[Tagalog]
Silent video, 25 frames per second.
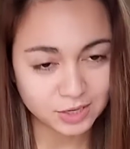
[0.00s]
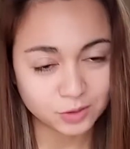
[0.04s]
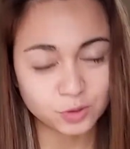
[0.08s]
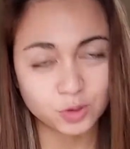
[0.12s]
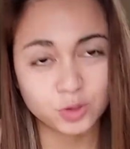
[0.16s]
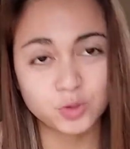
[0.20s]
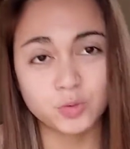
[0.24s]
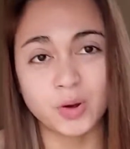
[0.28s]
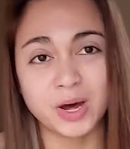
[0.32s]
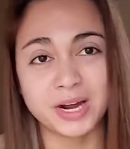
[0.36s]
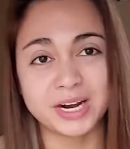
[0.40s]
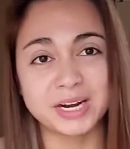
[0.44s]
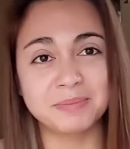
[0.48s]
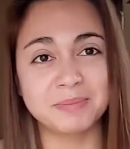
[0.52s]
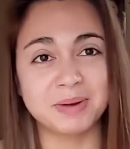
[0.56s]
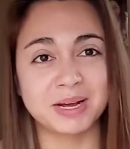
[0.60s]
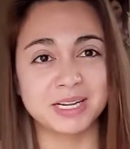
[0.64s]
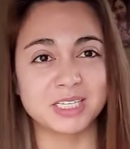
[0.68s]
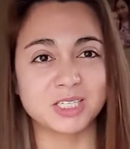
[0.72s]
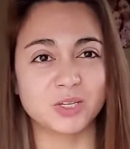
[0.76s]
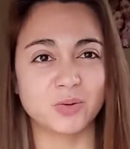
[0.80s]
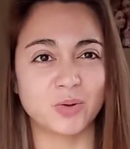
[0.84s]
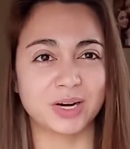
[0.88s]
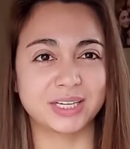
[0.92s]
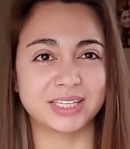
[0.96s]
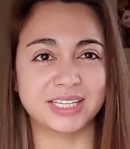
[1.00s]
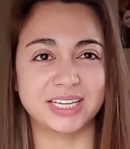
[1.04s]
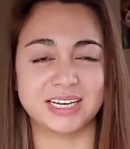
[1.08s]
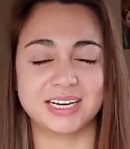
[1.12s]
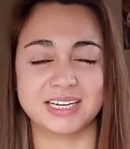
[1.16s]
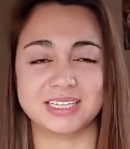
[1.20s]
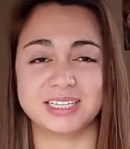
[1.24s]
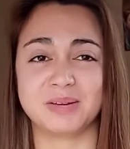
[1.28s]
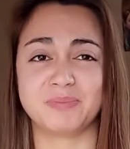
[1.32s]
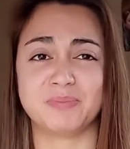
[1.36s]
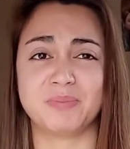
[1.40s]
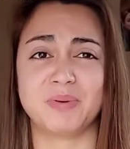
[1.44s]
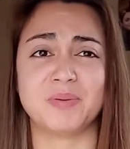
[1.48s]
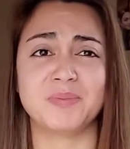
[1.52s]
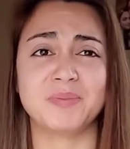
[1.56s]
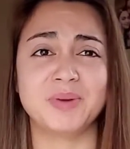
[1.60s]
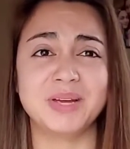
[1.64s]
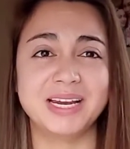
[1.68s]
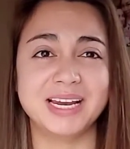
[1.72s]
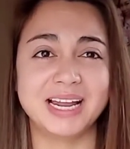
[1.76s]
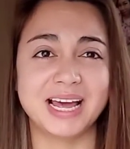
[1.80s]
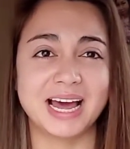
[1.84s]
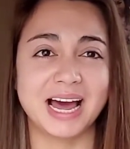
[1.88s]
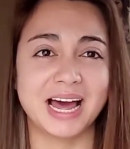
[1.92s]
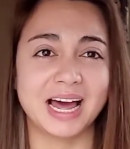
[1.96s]
Kunwari man, swerte ka sa
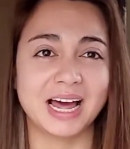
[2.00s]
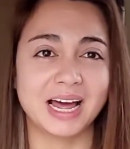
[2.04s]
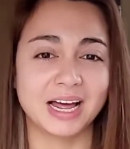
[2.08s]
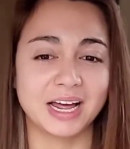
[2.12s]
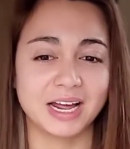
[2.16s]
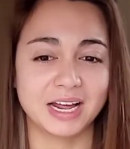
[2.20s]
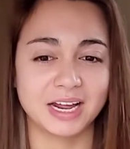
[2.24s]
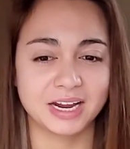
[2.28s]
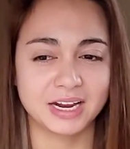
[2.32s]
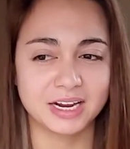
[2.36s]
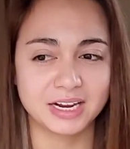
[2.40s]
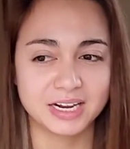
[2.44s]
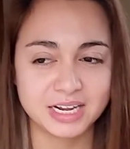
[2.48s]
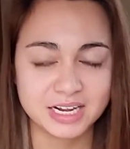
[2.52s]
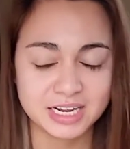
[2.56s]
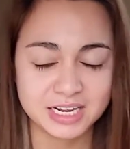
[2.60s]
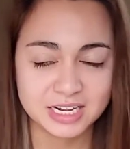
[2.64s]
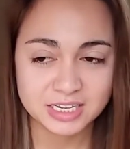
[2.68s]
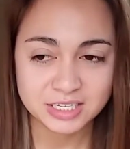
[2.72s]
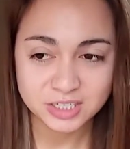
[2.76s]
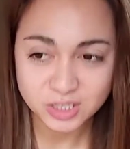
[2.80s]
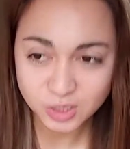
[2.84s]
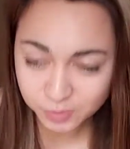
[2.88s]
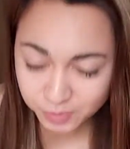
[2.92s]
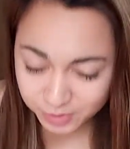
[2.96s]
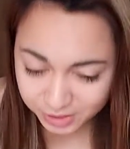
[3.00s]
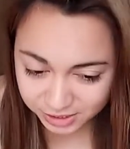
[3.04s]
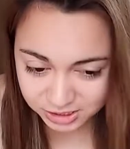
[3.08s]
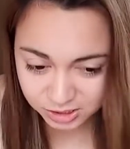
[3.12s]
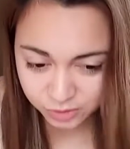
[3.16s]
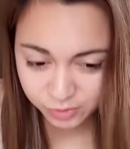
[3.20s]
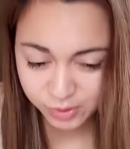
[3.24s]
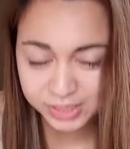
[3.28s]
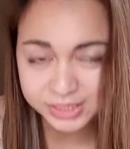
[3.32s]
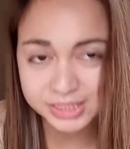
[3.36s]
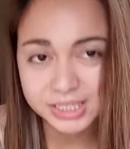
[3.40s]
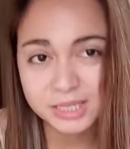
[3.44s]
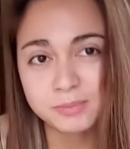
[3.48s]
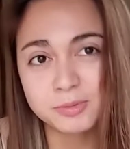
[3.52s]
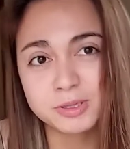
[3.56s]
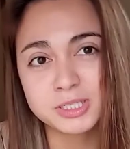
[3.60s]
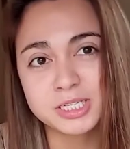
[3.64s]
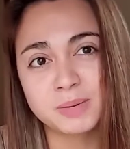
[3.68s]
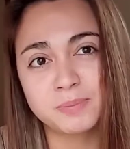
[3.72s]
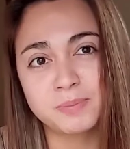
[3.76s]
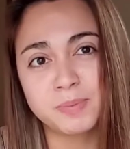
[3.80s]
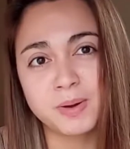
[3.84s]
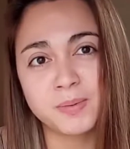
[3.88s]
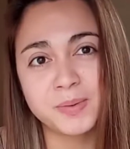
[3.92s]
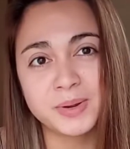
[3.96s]
pamilya. Sobrang swerte mo
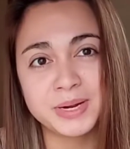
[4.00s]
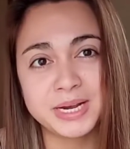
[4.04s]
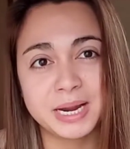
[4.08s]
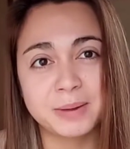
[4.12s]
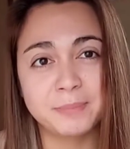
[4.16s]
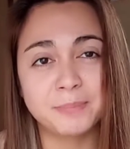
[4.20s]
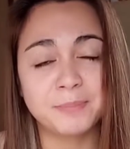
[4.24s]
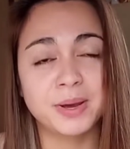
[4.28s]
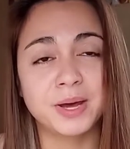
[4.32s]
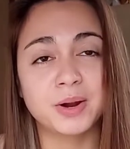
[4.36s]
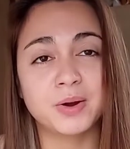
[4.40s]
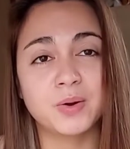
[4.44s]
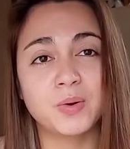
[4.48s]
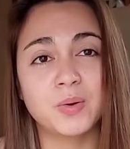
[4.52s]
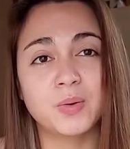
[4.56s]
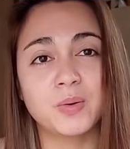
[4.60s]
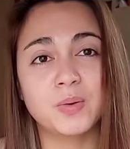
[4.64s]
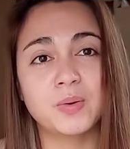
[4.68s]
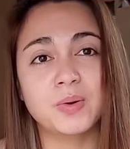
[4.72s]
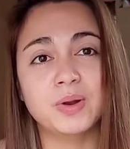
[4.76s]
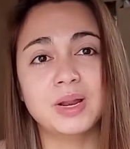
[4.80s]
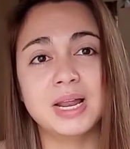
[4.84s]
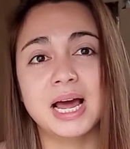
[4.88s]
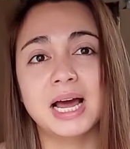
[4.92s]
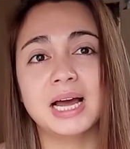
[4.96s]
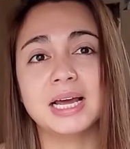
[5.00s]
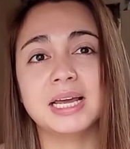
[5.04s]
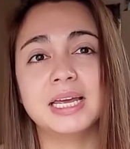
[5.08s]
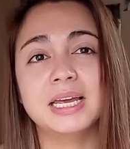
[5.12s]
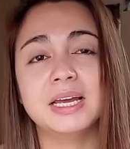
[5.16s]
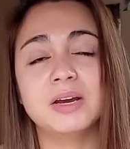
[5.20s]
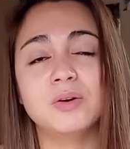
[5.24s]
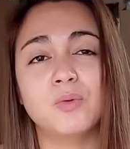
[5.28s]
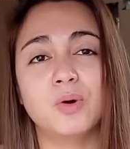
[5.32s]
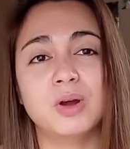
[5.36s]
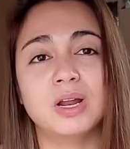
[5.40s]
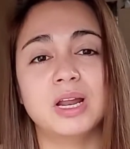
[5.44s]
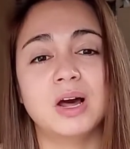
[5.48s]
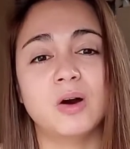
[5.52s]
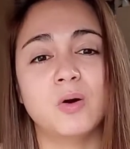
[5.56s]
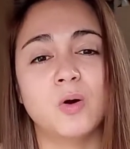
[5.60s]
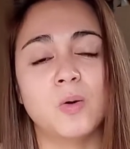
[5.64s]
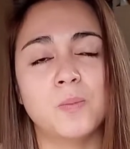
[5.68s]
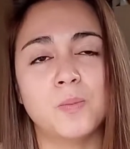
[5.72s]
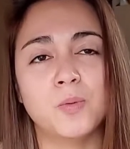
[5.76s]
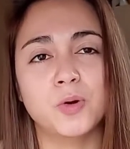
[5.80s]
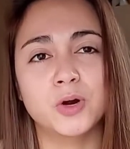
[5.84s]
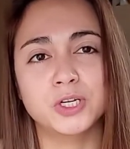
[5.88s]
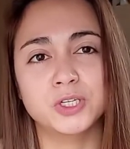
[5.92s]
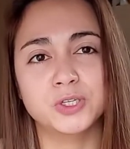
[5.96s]
sa pamilya pero laging walang
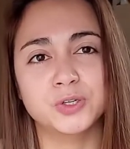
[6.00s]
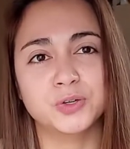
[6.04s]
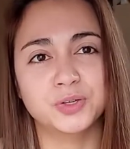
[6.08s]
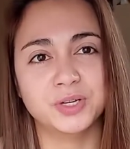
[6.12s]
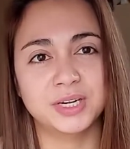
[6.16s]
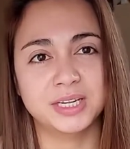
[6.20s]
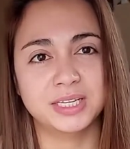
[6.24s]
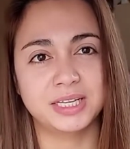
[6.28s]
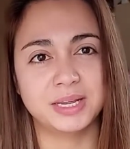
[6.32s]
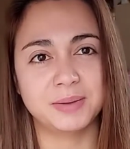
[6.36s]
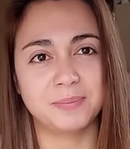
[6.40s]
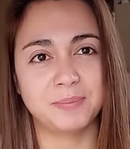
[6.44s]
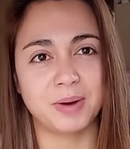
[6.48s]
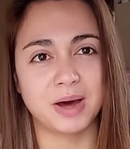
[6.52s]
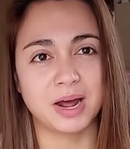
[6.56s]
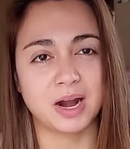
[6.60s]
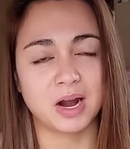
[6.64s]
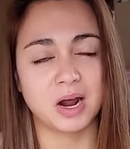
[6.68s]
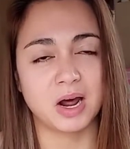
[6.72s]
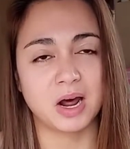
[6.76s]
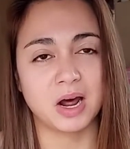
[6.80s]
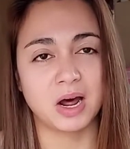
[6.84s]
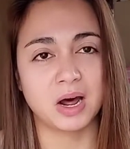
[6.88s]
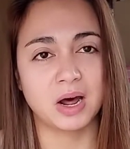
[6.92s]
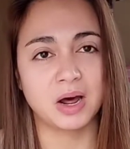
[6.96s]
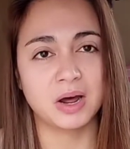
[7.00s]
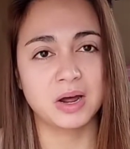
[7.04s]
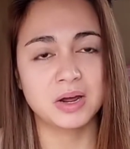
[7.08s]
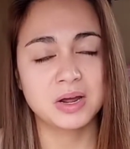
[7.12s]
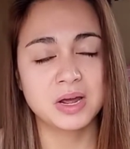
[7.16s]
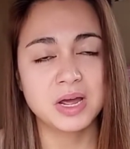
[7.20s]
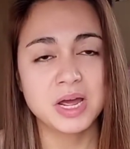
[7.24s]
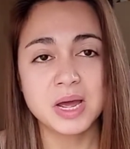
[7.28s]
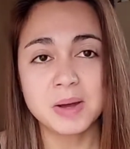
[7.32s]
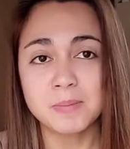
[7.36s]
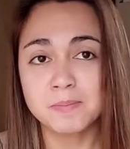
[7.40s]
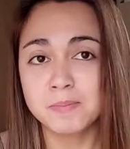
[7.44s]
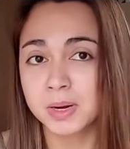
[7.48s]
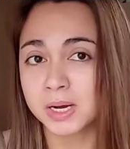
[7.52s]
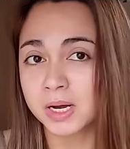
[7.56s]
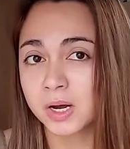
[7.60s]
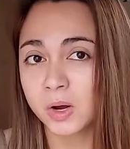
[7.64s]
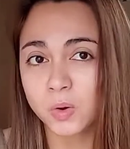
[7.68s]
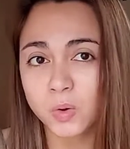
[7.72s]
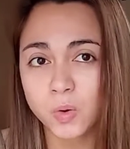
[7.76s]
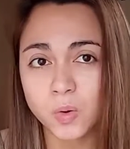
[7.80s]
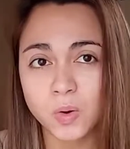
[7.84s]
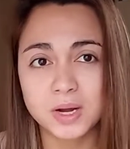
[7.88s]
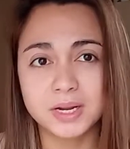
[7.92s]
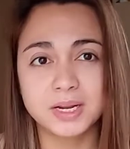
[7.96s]
opportunity para
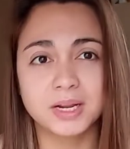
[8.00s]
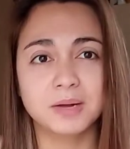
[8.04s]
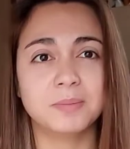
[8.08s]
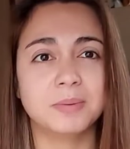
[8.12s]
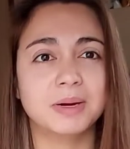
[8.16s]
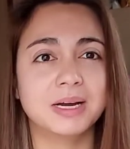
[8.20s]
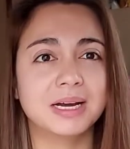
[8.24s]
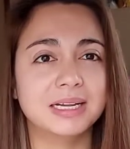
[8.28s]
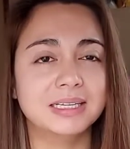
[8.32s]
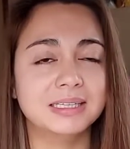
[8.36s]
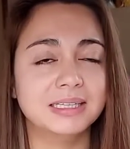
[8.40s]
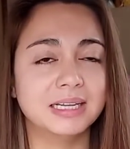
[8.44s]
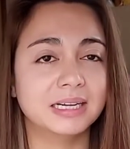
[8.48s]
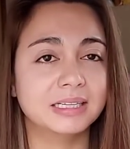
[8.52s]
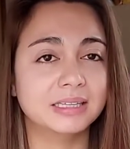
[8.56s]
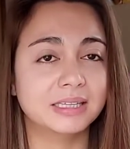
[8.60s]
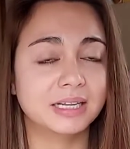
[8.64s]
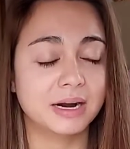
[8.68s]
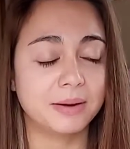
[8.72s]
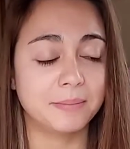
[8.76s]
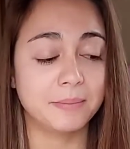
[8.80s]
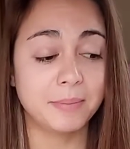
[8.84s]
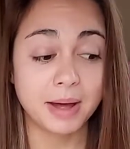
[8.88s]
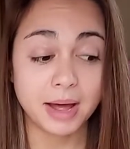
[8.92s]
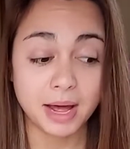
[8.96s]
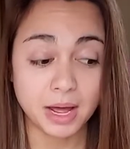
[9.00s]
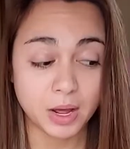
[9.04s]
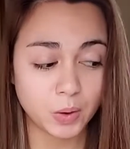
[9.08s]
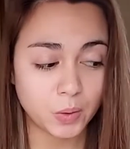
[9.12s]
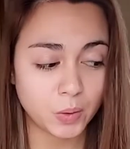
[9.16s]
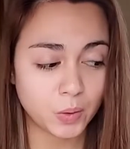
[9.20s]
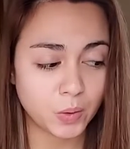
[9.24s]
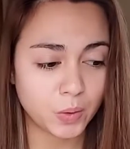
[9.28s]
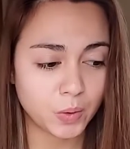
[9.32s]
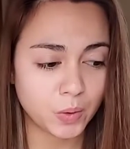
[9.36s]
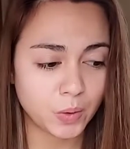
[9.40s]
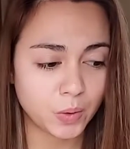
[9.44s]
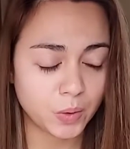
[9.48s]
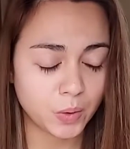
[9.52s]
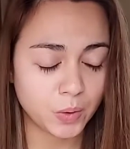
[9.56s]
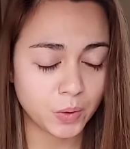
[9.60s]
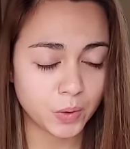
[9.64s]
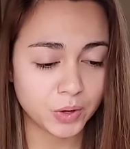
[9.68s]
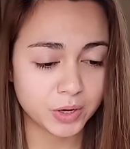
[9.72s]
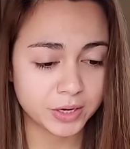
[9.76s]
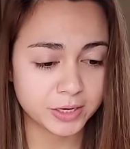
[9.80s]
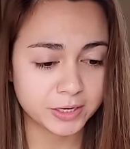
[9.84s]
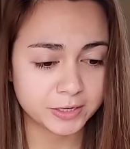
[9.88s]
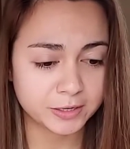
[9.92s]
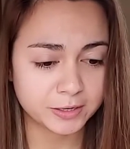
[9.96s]
makakuha ng magandang trabaho
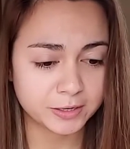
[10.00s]
or